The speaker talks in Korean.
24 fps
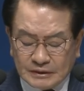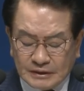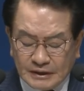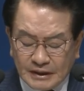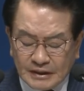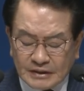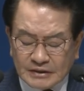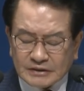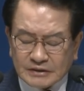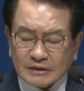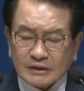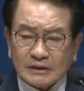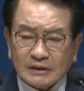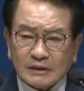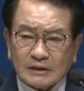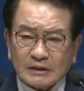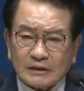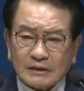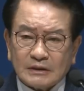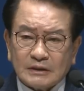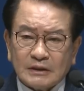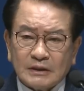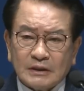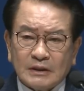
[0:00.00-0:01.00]

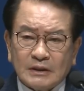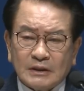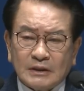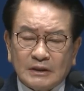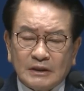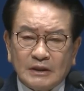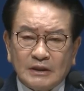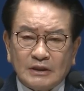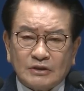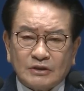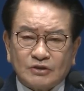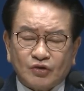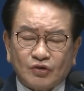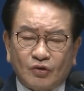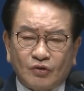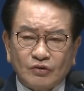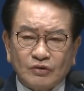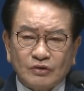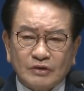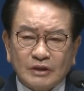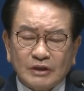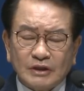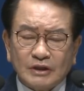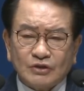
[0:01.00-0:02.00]
그래서 이
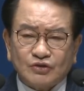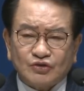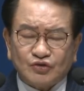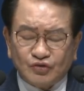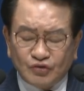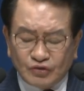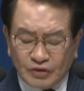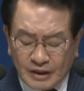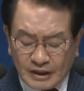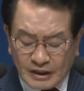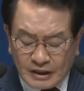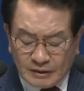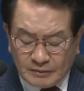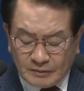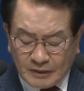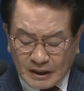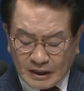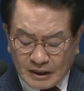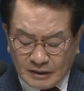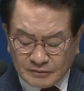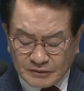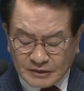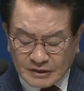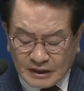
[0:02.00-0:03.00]
종들이 주인에게
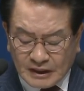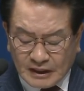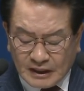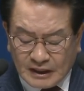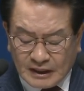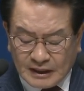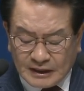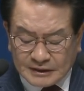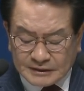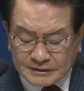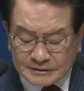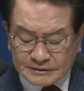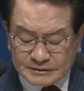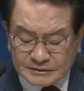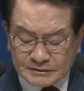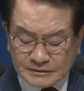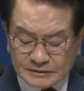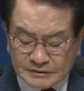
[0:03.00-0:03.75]
말합니다.